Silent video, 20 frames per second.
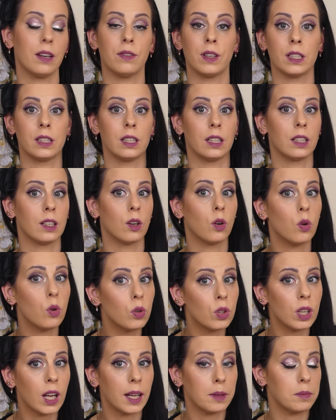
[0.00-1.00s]
was ich
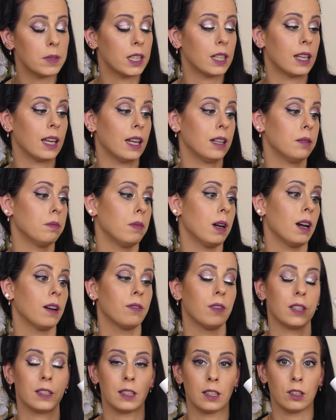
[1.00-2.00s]
unheimlich gerne mag,
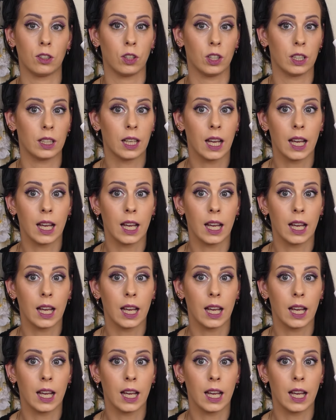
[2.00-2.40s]
was ich euch